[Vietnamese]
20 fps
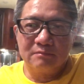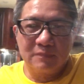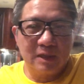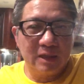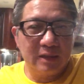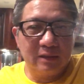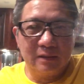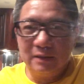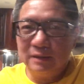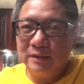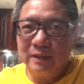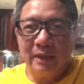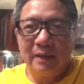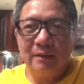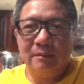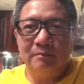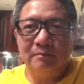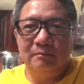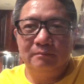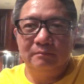đừng có trách
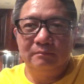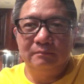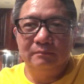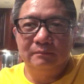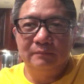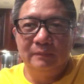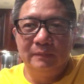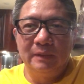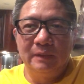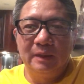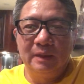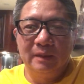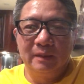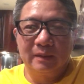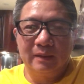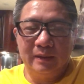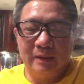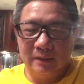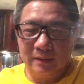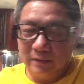
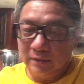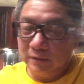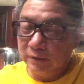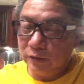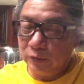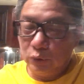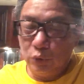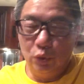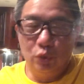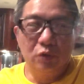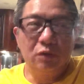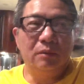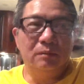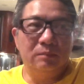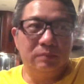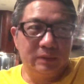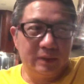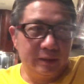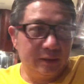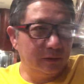Kiệt là người cuối
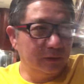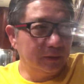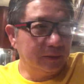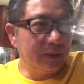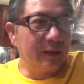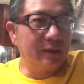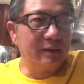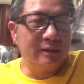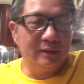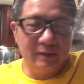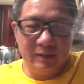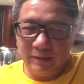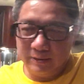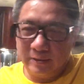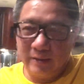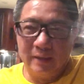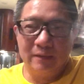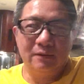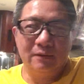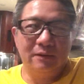cùng Kiệt nói thật lời
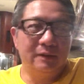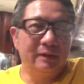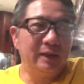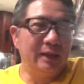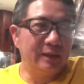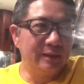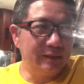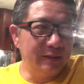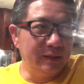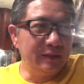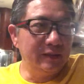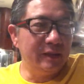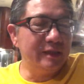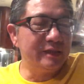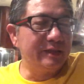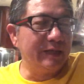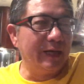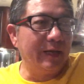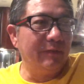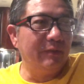thật nói thật những gì
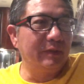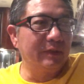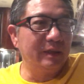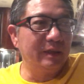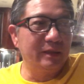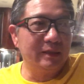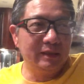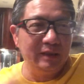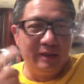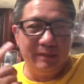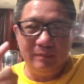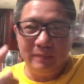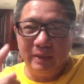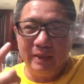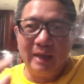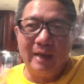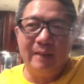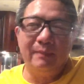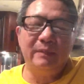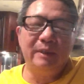trải qua kinh nghiệm mới
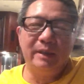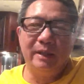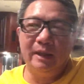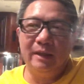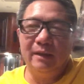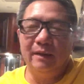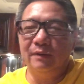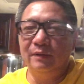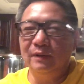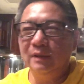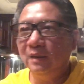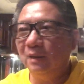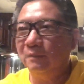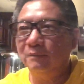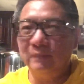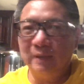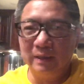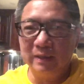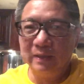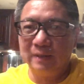dám lên đây nói không
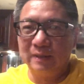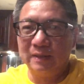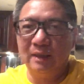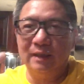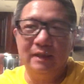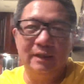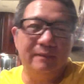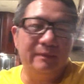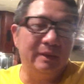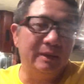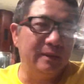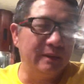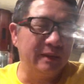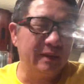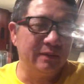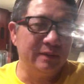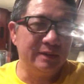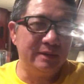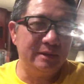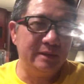phải khơi khơi mà
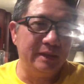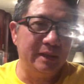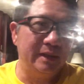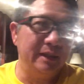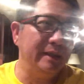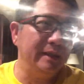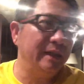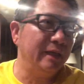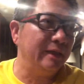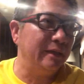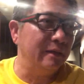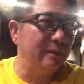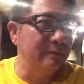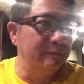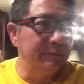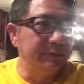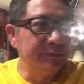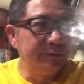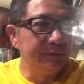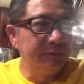nói chơi này đâu
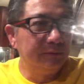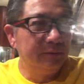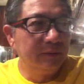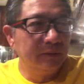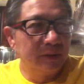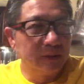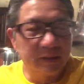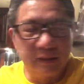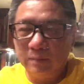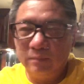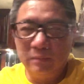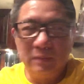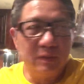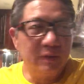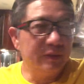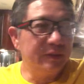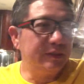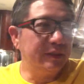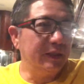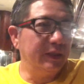thì không có
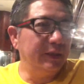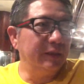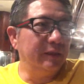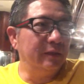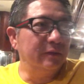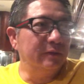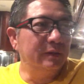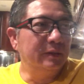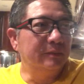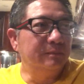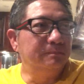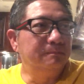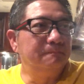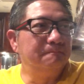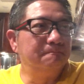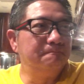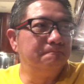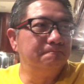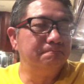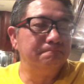nói chơi đâu
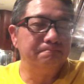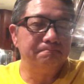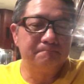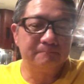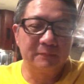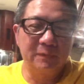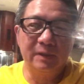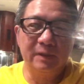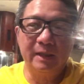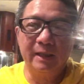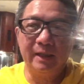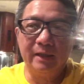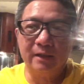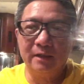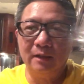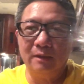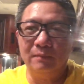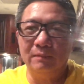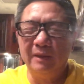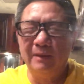nói thiệt
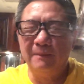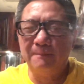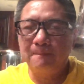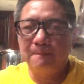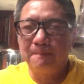không á